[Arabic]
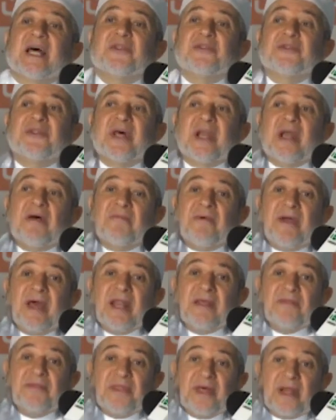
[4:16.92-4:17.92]
الطرف
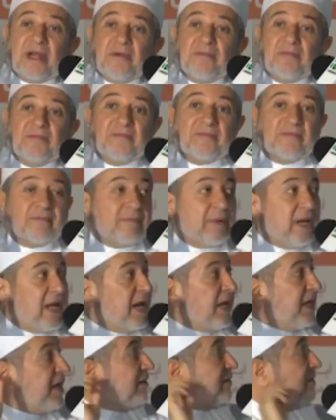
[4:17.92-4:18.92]
على الطرف
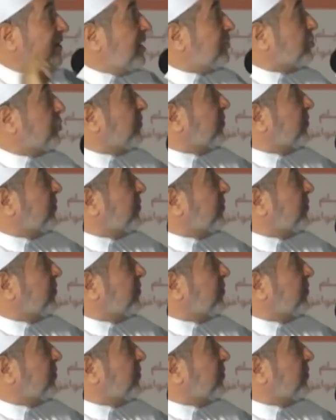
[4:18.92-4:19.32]
لاحظ ها